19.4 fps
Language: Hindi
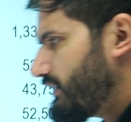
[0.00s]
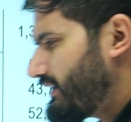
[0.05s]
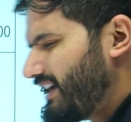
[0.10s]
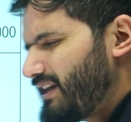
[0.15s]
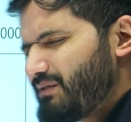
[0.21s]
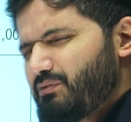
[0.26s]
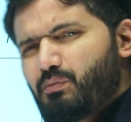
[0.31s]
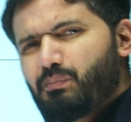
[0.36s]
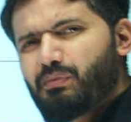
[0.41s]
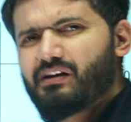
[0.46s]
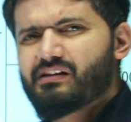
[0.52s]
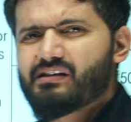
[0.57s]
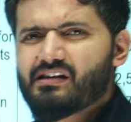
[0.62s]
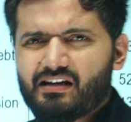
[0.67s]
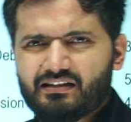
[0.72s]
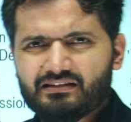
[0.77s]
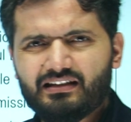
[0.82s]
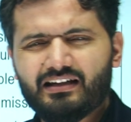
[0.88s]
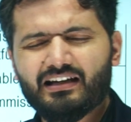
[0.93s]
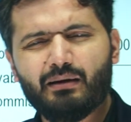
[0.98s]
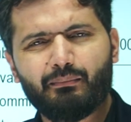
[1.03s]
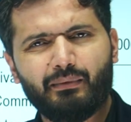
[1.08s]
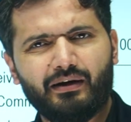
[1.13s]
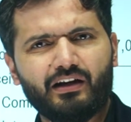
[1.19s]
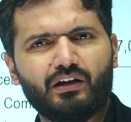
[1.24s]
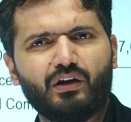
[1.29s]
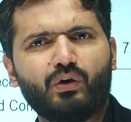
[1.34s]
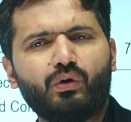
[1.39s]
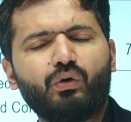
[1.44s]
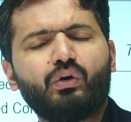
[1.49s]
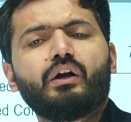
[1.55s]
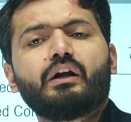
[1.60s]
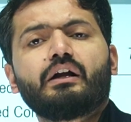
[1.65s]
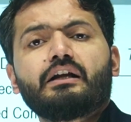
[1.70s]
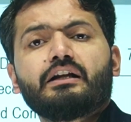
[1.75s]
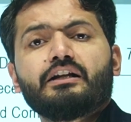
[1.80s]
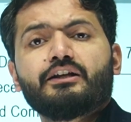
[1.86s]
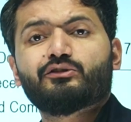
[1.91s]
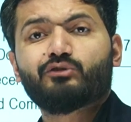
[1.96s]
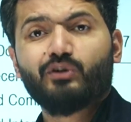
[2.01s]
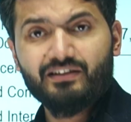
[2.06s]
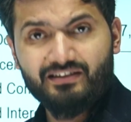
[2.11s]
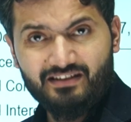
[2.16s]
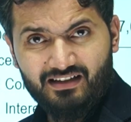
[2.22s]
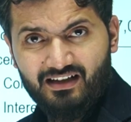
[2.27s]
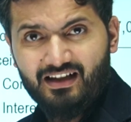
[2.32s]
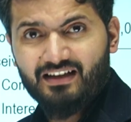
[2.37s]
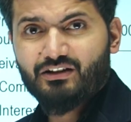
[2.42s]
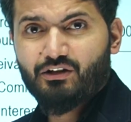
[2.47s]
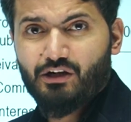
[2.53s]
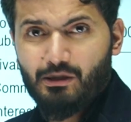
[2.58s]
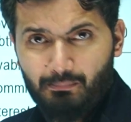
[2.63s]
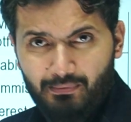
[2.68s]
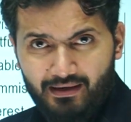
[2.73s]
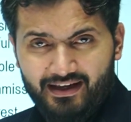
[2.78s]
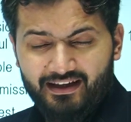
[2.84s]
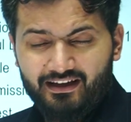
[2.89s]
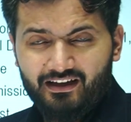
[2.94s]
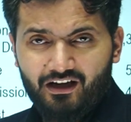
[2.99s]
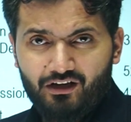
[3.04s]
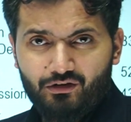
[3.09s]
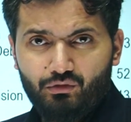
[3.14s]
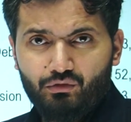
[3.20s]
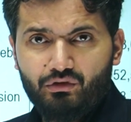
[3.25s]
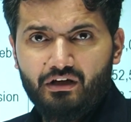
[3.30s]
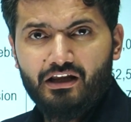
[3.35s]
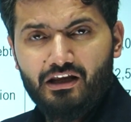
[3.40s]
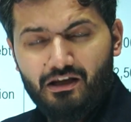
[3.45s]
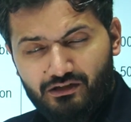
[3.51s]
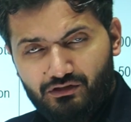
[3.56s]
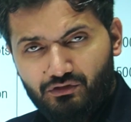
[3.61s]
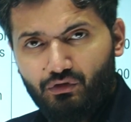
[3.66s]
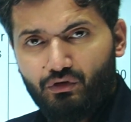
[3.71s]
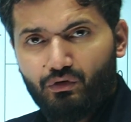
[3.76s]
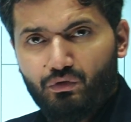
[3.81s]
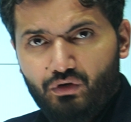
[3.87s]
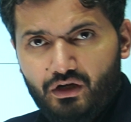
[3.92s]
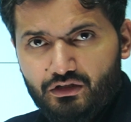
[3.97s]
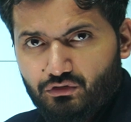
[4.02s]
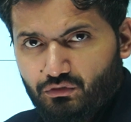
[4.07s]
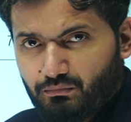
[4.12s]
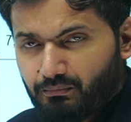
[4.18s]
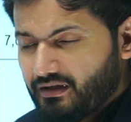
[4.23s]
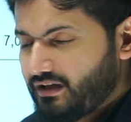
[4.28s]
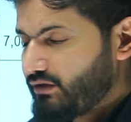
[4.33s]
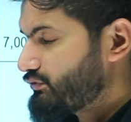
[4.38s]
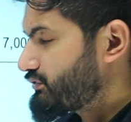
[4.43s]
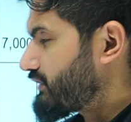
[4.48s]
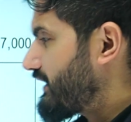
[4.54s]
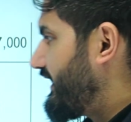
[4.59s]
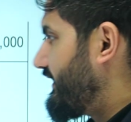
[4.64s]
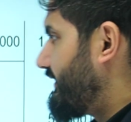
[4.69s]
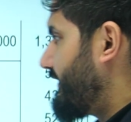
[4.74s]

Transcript: में कहीं भी ऊपर नीचे लगता है कमेंट करो इसको आंसर आता रिप्लाई कर दो नहीं सोल्व होगा तो मैं उसके